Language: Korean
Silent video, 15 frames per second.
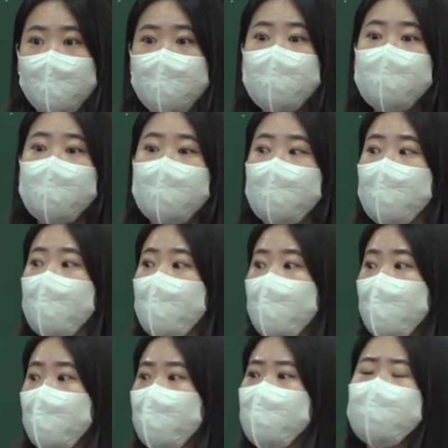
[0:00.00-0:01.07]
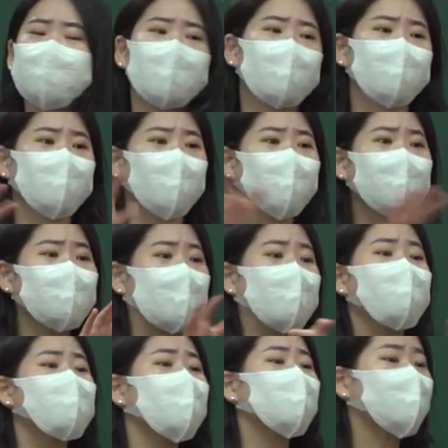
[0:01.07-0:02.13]
그냥, 그냥 너희는
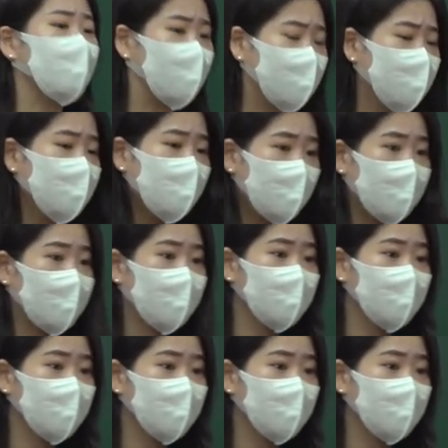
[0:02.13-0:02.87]
아무것도 아니야.